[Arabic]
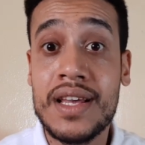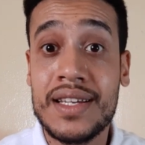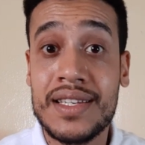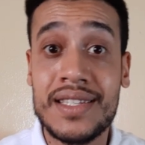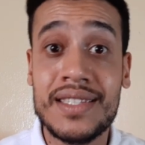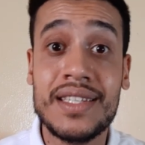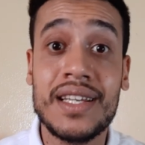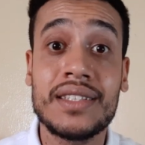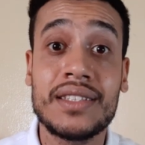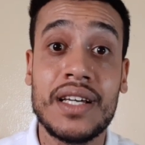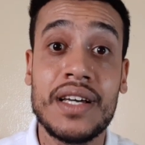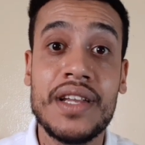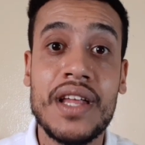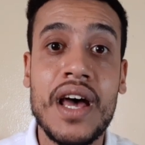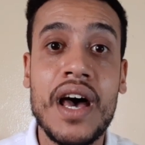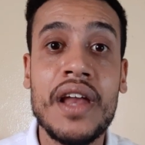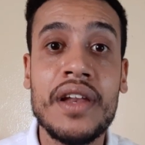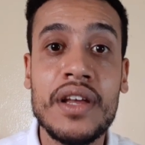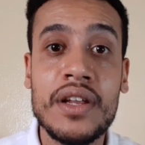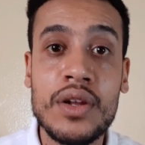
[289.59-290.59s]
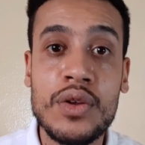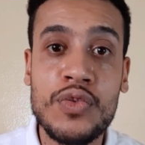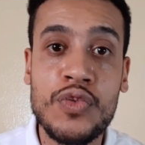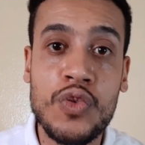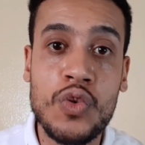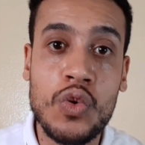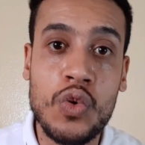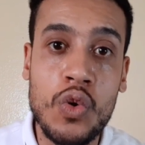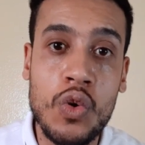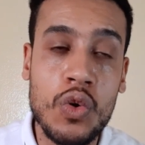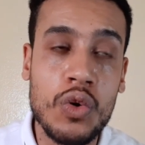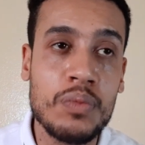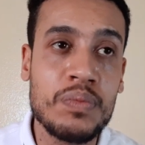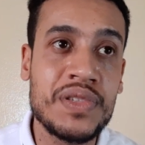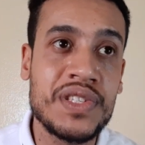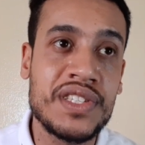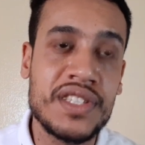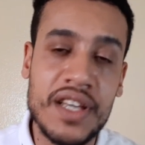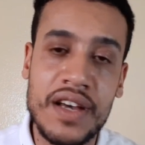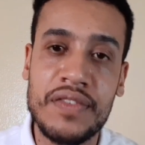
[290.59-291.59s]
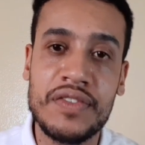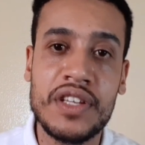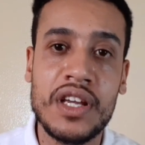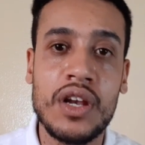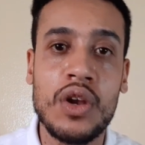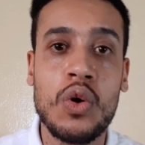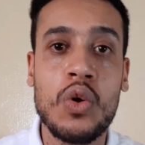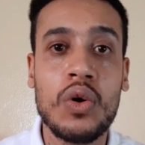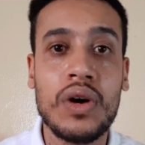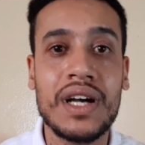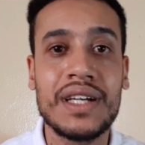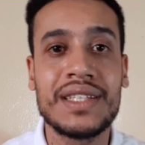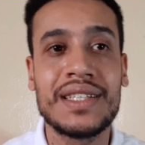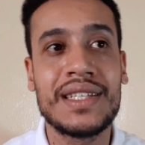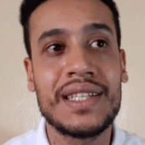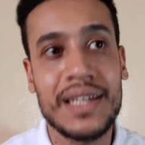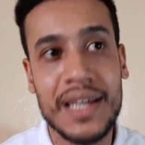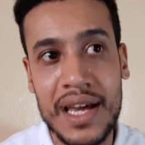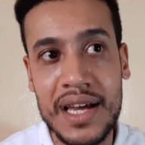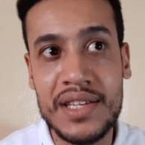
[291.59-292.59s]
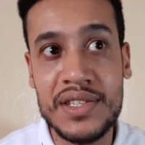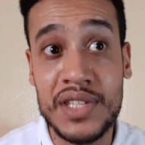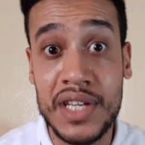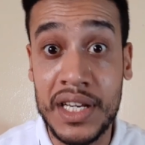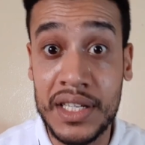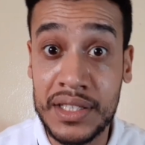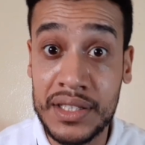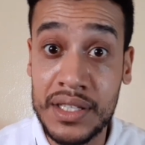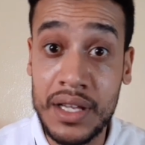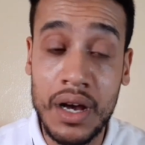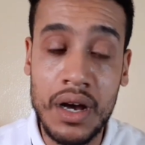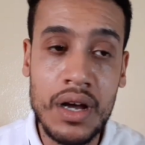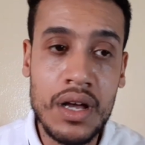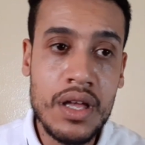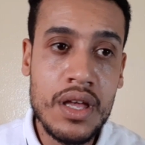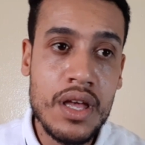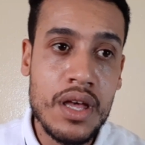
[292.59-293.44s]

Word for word: استطعنا اننا نفكو بزاف ديال العقد كانت عندنا